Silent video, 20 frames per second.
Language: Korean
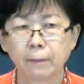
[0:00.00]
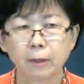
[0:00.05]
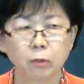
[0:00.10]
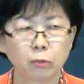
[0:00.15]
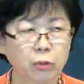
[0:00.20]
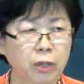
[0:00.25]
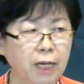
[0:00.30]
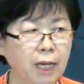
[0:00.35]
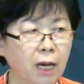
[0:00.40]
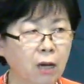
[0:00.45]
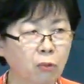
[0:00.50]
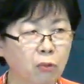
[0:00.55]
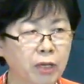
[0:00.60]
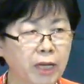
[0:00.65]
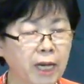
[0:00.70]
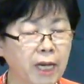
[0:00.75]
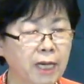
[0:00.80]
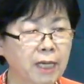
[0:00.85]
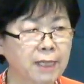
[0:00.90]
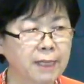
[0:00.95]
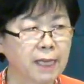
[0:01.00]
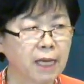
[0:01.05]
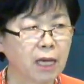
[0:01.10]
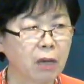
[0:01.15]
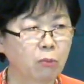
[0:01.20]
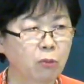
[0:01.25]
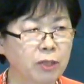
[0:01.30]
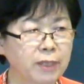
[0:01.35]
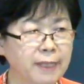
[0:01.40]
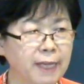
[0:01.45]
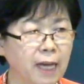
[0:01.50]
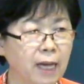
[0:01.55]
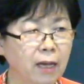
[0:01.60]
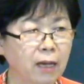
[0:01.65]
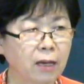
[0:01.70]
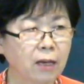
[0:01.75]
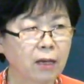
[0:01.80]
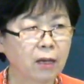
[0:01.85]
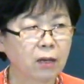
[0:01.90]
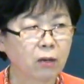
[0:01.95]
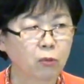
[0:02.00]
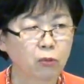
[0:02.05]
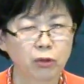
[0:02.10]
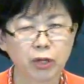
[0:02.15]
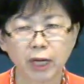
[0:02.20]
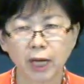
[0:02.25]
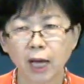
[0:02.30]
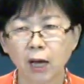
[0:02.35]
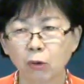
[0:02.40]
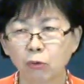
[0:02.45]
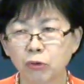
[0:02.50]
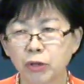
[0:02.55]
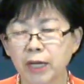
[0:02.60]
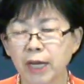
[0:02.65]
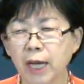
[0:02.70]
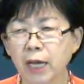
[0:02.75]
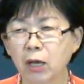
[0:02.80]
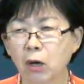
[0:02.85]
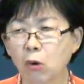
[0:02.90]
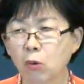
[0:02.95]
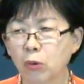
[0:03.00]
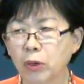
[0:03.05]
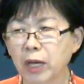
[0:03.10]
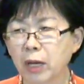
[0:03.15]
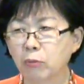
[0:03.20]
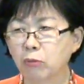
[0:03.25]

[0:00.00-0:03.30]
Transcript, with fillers: 우리가 우리의 인생의 문제, 우리가 우리의 영혼의